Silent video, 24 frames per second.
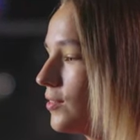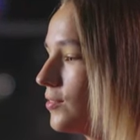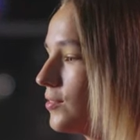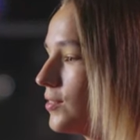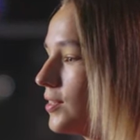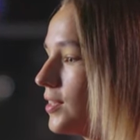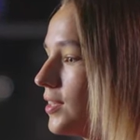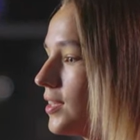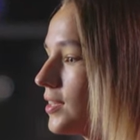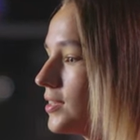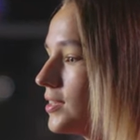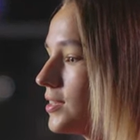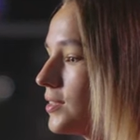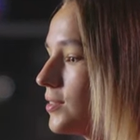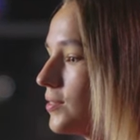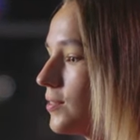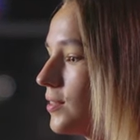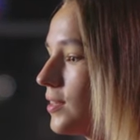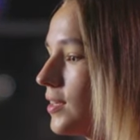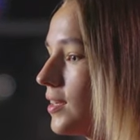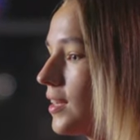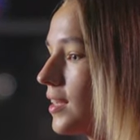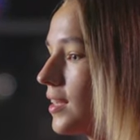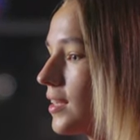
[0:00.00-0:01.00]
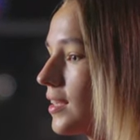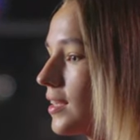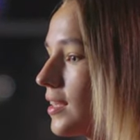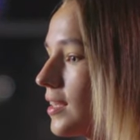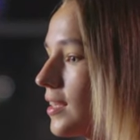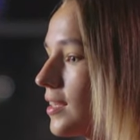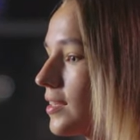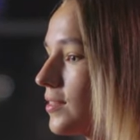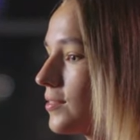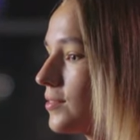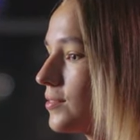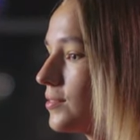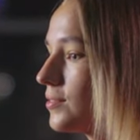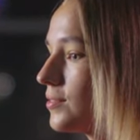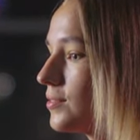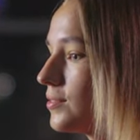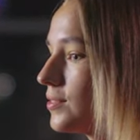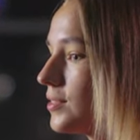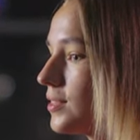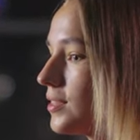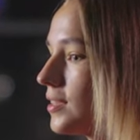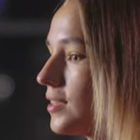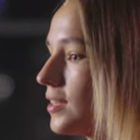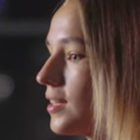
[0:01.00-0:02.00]
В детстве я
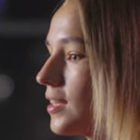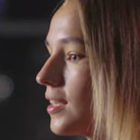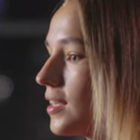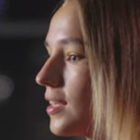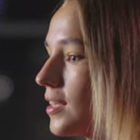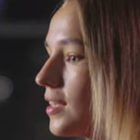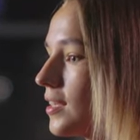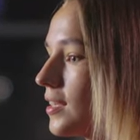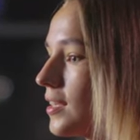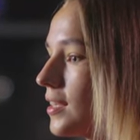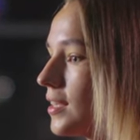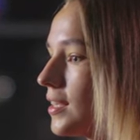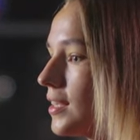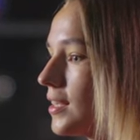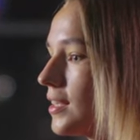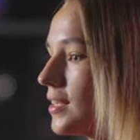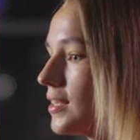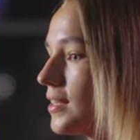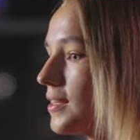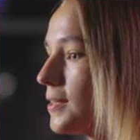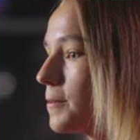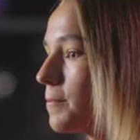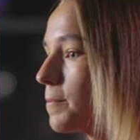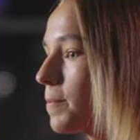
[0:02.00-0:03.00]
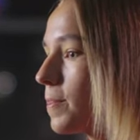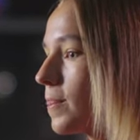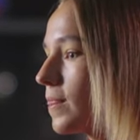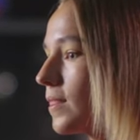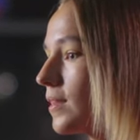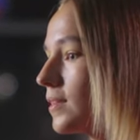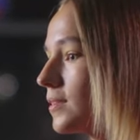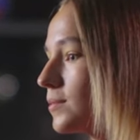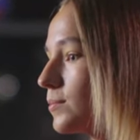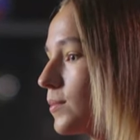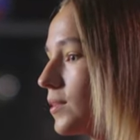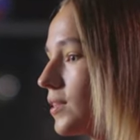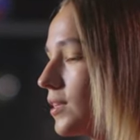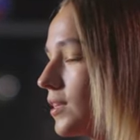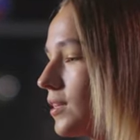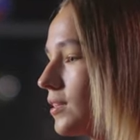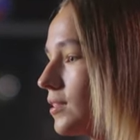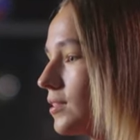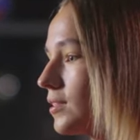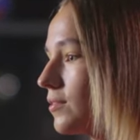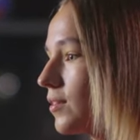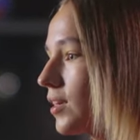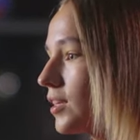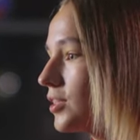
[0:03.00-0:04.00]
всегда
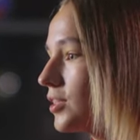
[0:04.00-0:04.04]
смотрела на